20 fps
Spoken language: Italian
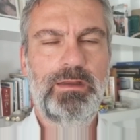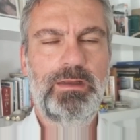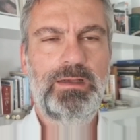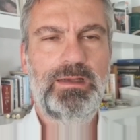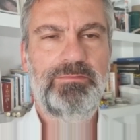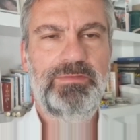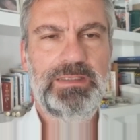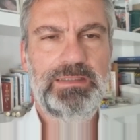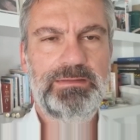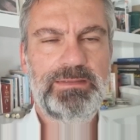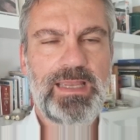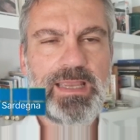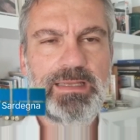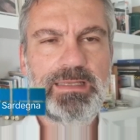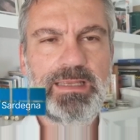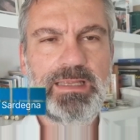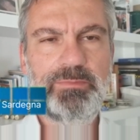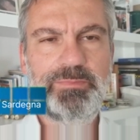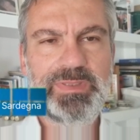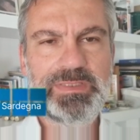La verità è
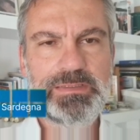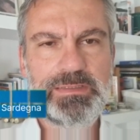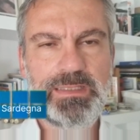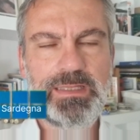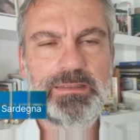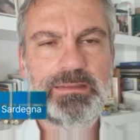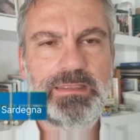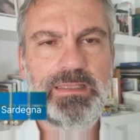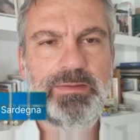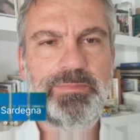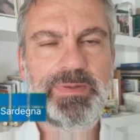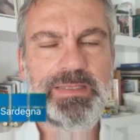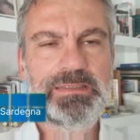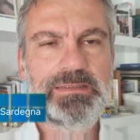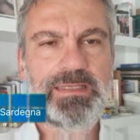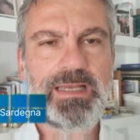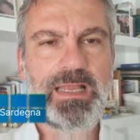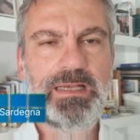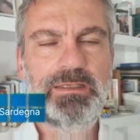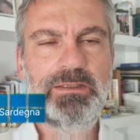che il presidente De
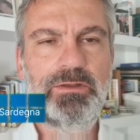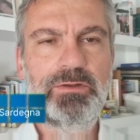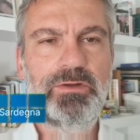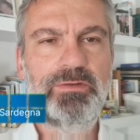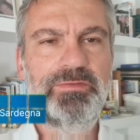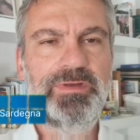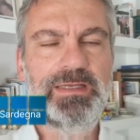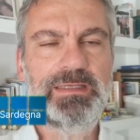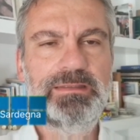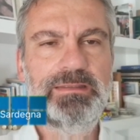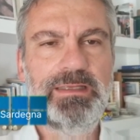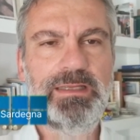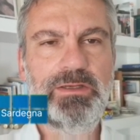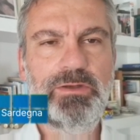Pascale non governa